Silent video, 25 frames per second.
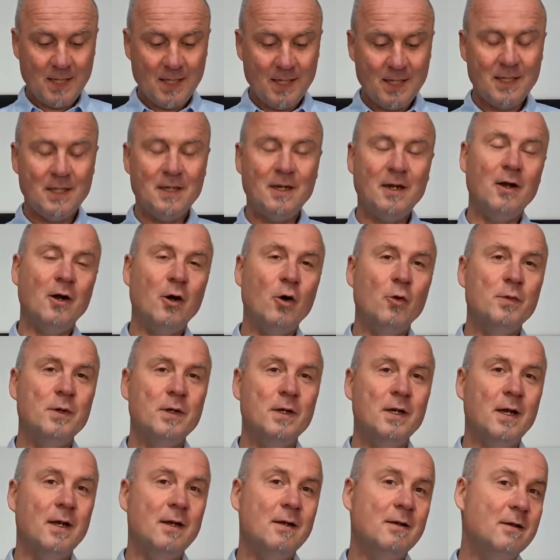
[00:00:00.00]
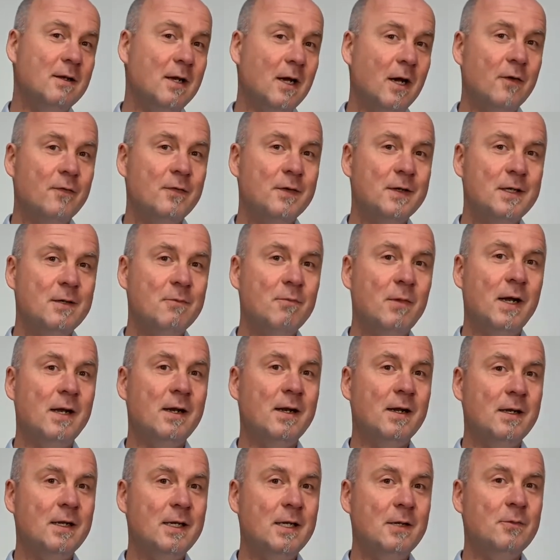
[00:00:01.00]
ich glaube, dann darf ich in
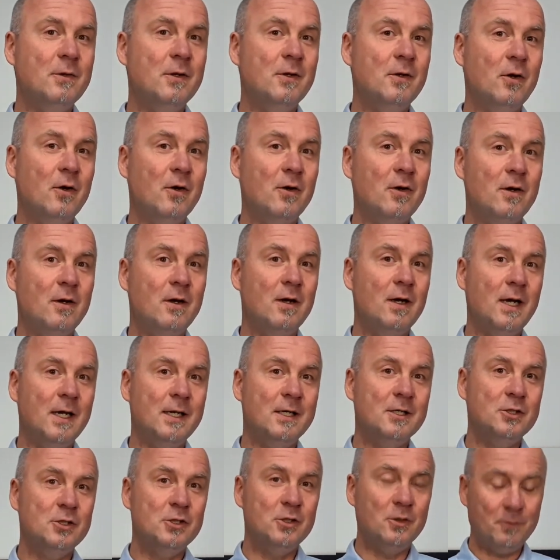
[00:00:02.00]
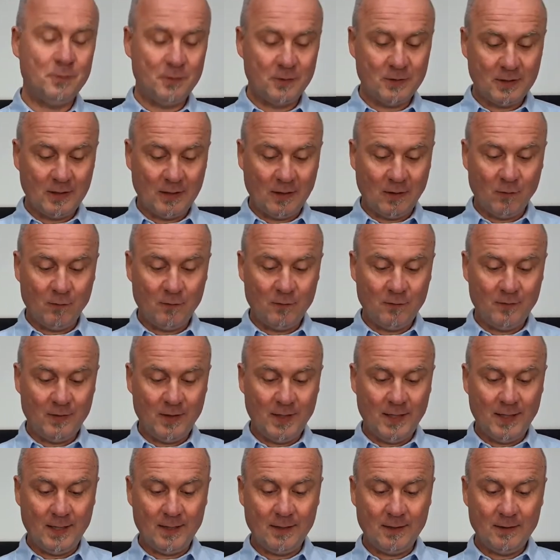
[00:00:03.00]
meiner Liebe noch eine Schippe
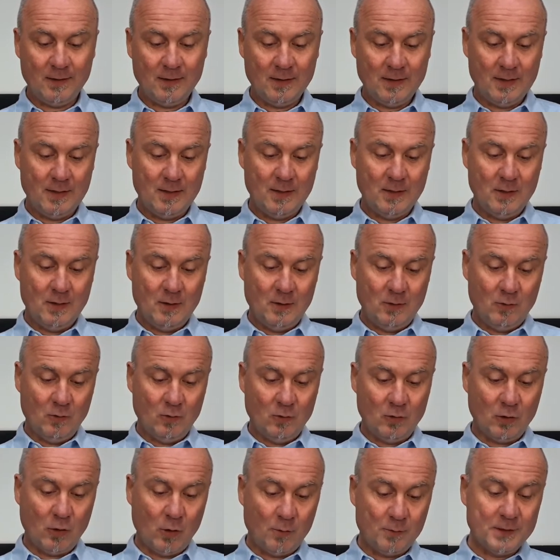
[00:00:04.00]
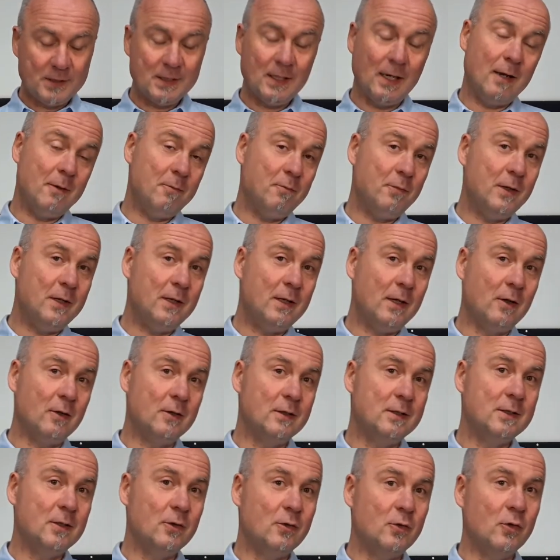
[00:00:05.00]
drauflegen. Oder um es in einem Bild
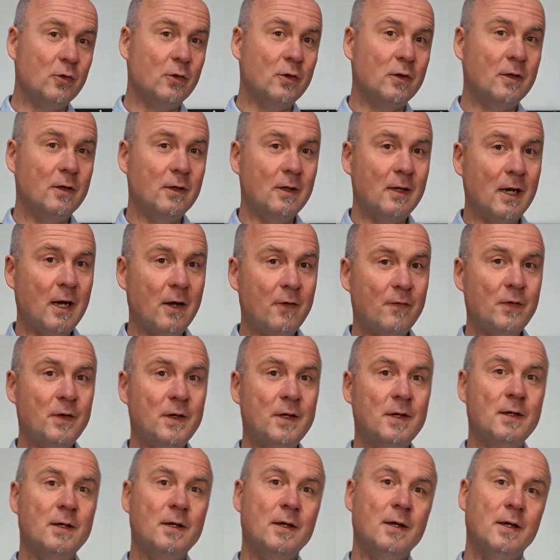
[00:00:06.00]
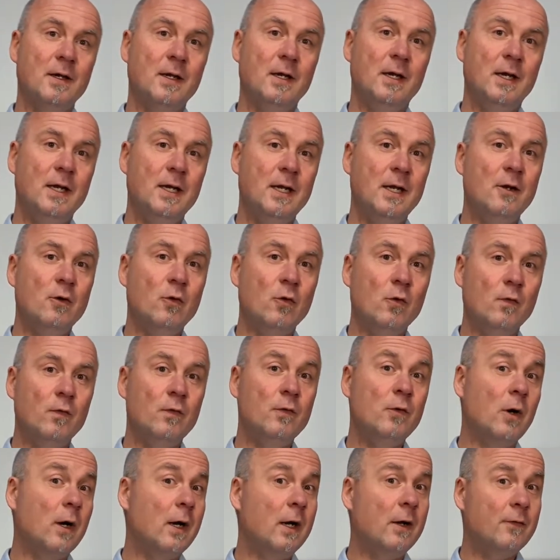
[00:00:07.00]
auszudrücken, darf ich in den Ofen
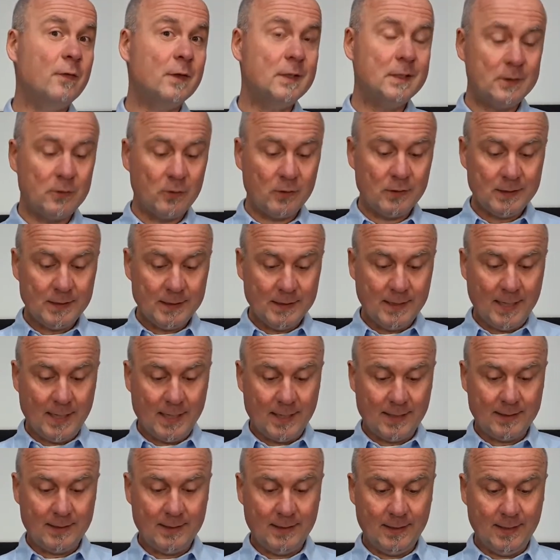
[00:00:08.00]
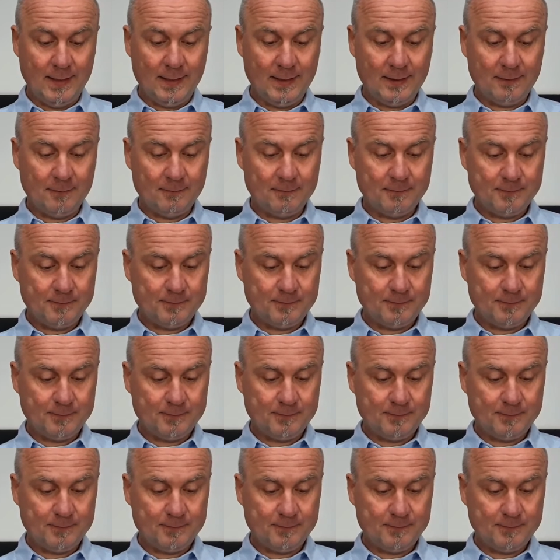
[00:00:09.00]
noch etwas Holz nachlegen.